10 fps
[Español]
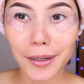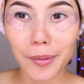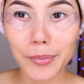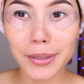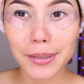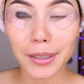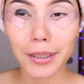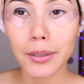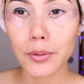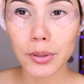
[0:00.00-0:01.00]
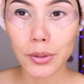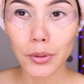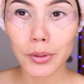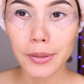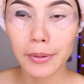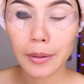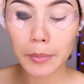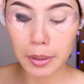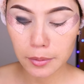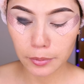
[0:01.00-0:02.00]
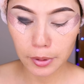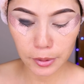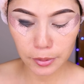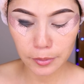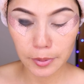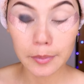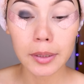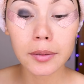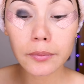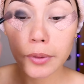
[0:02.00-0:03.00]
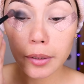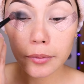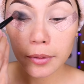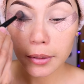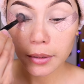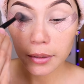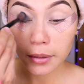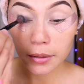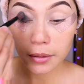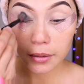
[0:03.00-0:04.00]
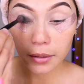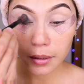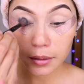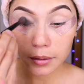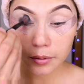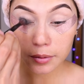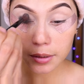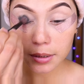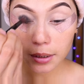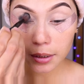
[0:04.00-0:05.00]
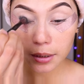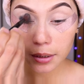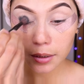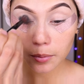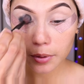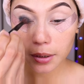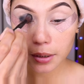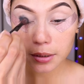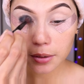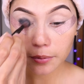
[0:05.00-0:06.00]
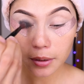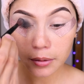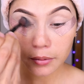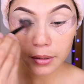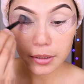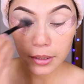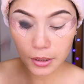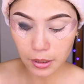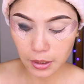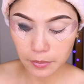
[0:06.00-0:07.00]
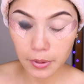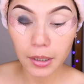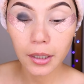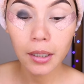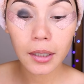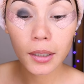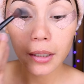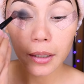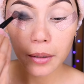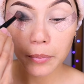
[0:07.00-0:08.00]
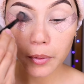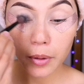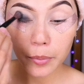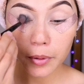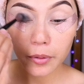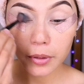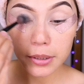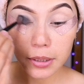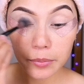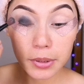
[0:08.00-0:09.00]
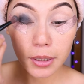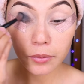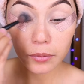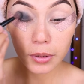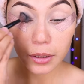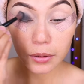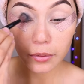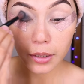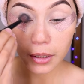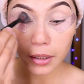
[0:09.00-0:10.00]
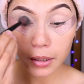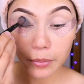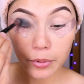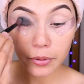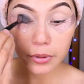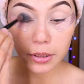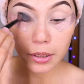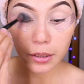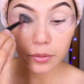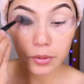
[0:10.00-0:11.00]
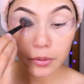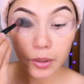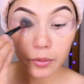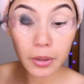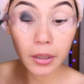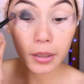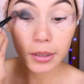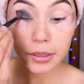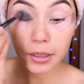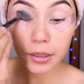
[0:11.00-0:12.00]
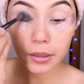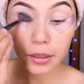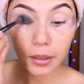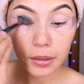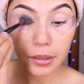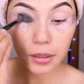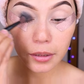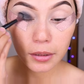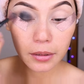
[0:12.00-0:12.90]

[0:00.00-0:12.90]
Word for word: En vez de que nuestro ojo se vea más bonito, se ve más feo. Entonces aquí lo voy a ir llevando hacia arriba, eh, poco a poco y siempre sacudiendo la brocha. No se vaya a olvidar de ese detalle.